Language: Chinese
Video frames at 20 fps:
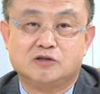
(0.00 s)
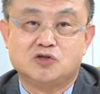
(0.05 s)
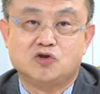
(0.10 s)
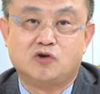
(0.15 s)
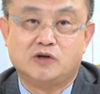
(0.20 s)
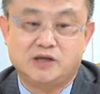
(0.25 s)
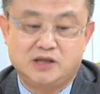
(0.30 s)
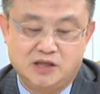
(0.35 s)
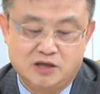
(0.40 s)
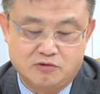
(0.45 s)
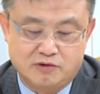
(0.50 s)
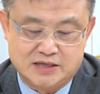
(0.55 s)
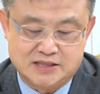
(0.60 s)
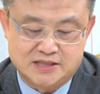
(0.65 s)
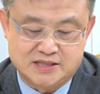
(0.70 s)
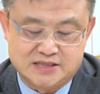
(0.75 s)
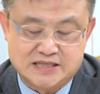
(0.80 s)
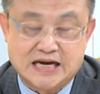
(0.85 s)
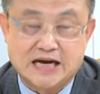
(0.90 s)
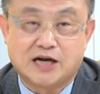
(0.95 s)
说因为
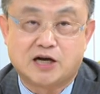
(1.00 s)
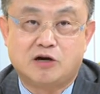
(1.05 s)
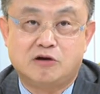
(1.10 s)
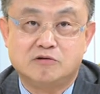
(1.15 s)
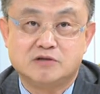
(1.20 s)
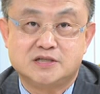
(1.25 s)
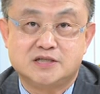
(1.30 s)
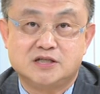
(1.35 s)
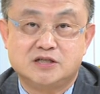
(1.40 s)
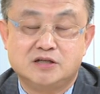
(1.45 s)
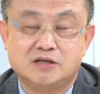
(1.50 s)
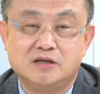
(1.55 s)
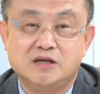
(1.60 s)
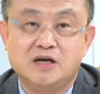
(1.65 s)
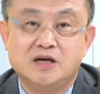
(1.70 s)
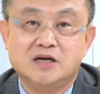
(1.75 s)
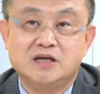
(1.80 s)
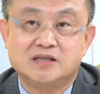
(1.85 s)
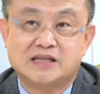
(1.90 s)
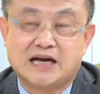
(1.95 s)
这家公司
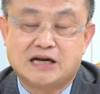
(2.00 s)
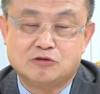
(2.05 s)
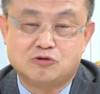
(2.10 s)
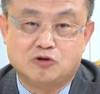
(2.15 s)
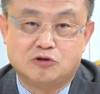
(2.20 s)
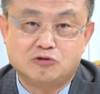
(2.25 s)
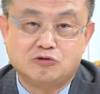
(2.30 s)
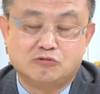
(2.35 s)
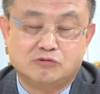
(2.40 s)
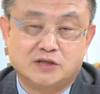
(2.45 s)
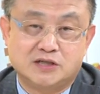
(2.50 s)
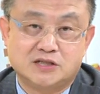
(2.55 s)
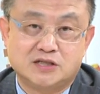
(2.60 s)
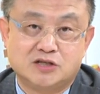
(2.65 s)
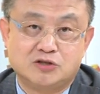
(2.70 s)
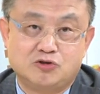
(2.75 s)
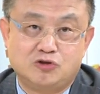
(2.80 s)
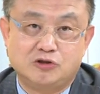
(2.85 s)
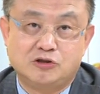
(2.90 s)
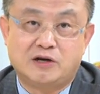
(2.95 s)
它所处的这
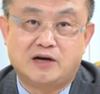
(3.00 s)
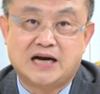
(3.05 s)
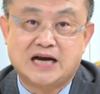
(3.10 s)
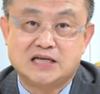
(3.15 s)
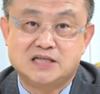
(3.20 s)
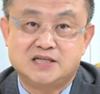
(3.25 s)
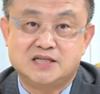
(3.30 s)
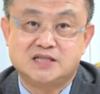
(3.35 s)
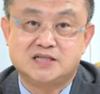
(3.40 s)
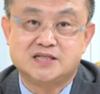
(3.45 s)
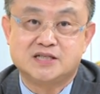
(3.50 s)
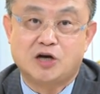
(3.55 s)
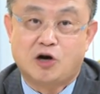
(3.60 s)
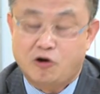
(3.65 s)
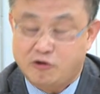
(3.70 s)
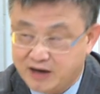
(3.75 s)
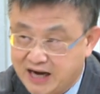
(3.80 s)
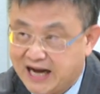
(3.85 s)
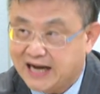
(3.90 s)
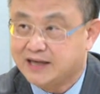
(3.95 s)
个驱动 IC 是
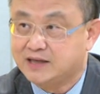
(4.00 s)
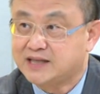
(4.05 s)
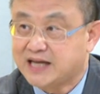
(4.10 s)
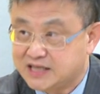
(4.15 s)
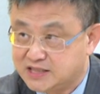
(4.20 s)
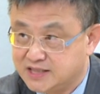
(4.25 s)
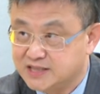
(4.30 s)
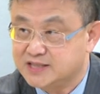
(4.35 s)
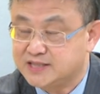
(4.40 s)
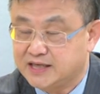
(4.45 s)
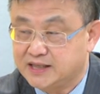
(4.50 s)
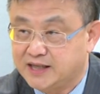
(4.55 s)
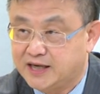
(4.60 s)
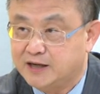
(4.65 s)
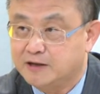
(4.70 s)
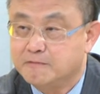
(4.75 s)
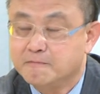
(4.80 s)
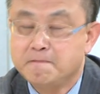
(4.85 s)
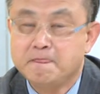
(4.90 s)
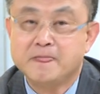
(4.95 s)
红海，太竞争
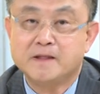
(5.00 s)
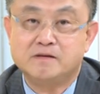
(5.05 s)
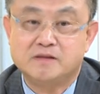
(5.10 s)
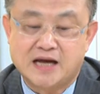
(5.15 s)
了，嗯，